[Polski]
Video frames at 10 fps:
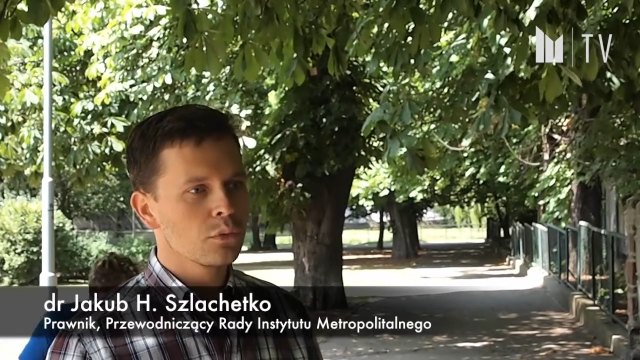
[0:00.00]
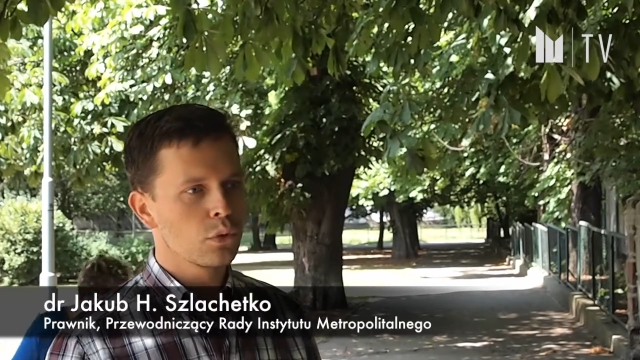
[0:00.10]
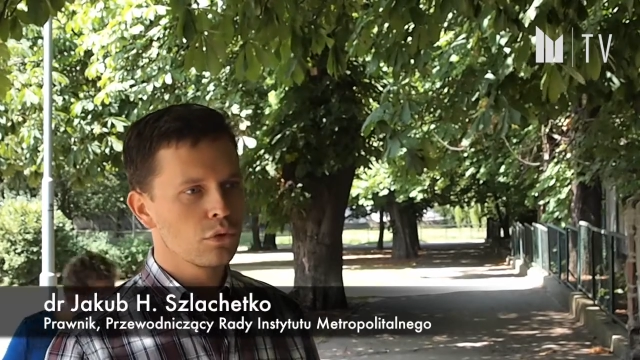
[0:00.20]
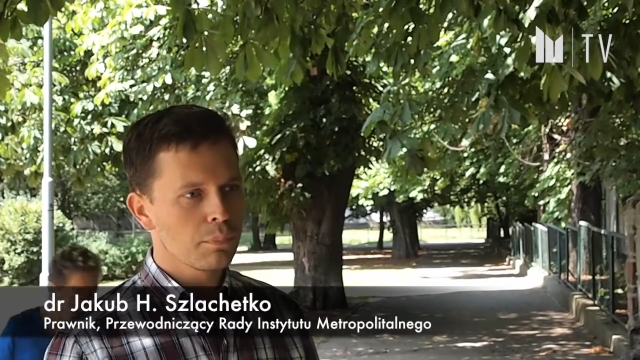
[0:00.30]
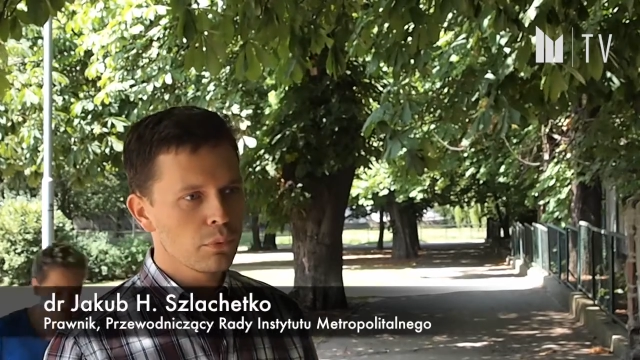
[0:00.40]

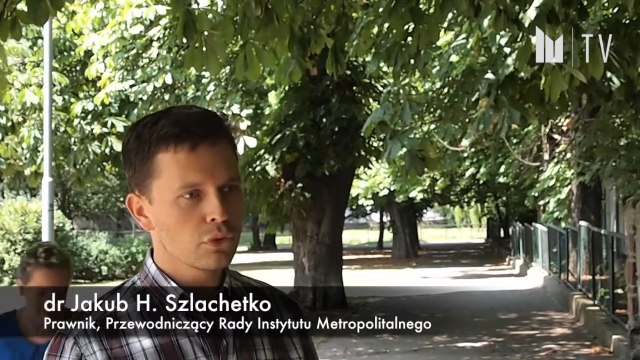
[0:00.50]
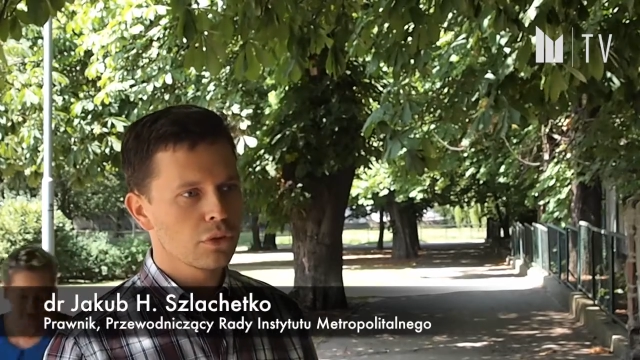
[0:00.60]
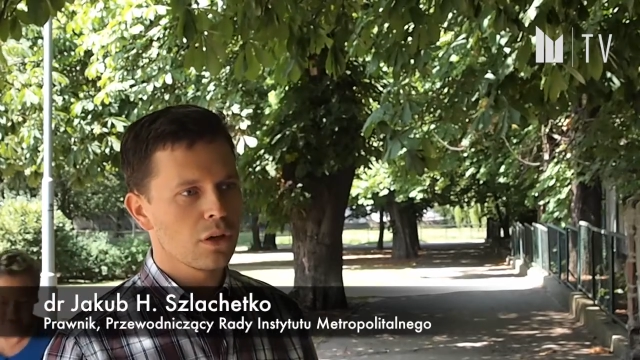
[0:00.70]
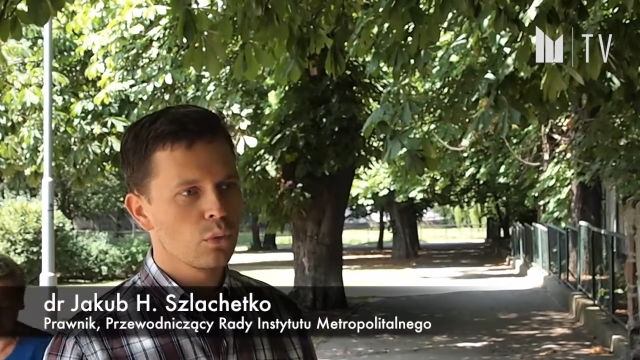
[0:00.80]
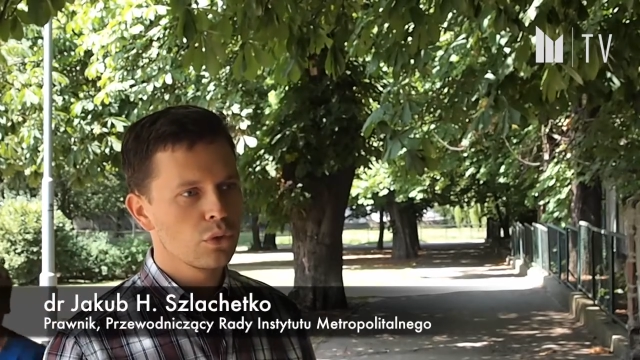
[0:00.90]
który
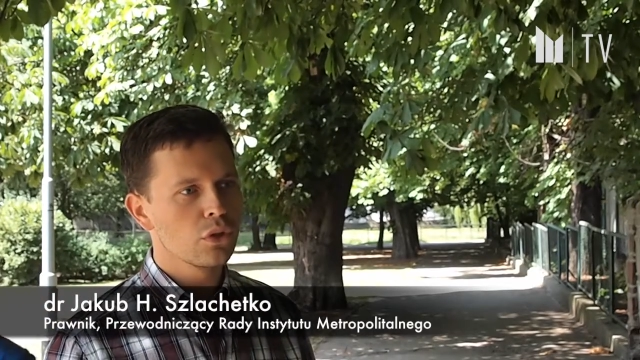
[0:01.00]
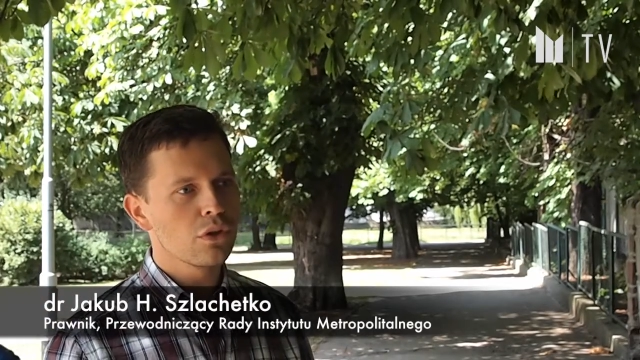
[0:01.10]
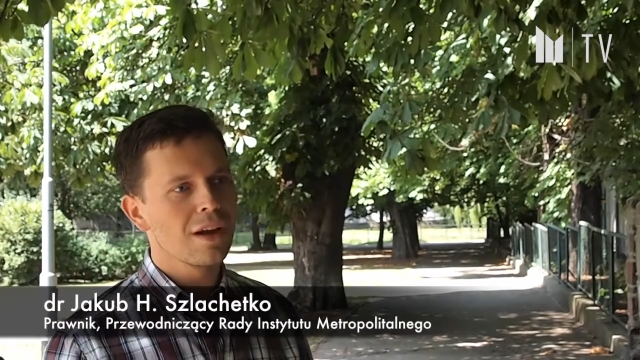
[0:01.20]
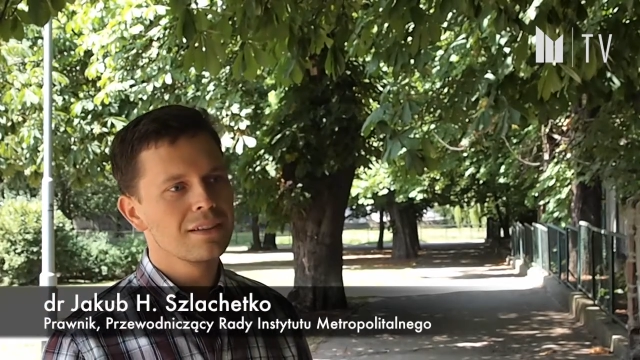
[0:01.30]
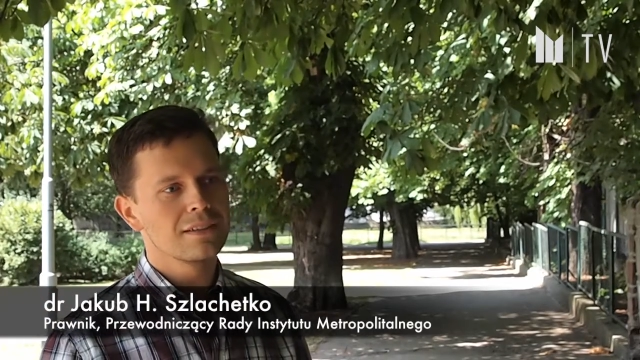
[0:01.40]
dopuszczał u tych
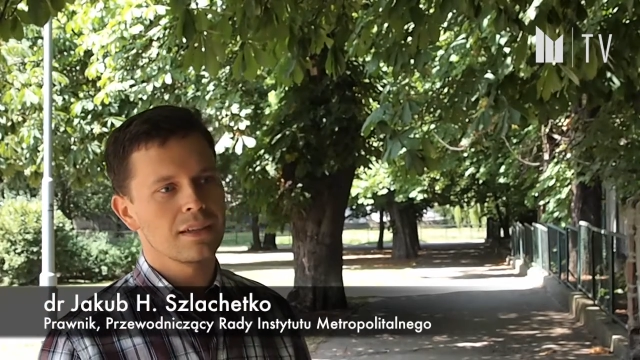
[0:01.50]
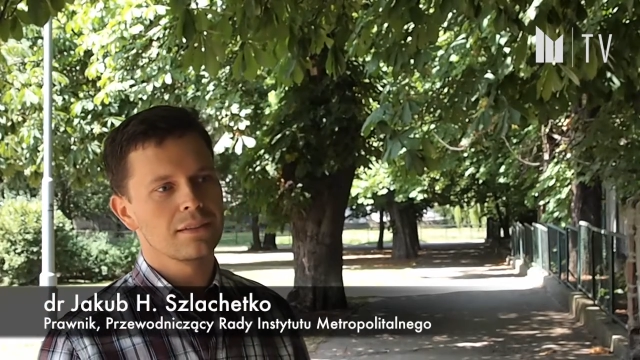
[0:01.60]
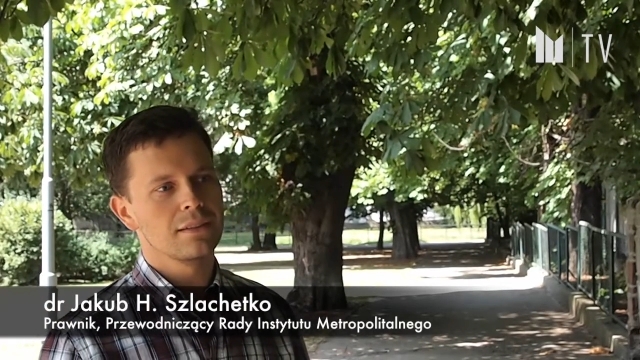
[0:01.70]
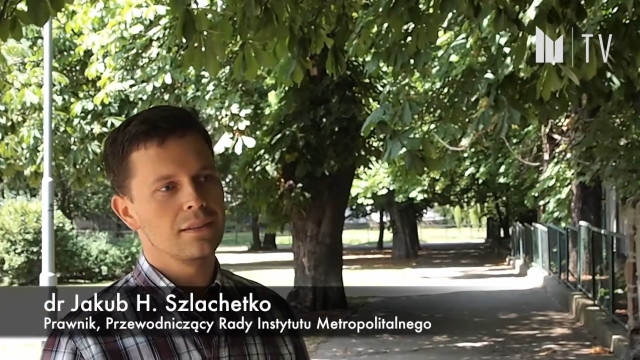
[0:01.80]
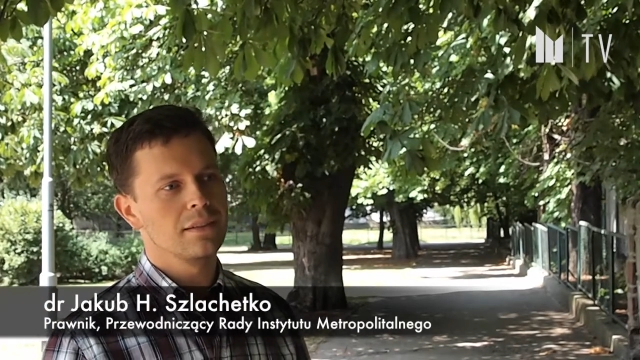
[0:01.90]

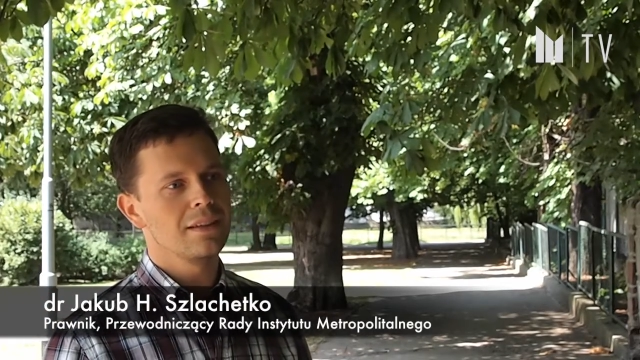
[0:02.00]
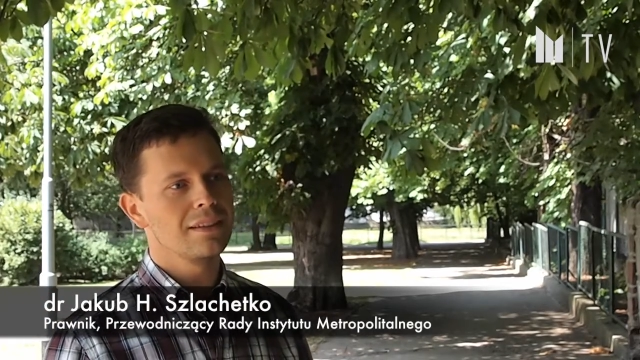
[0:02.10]
organizacji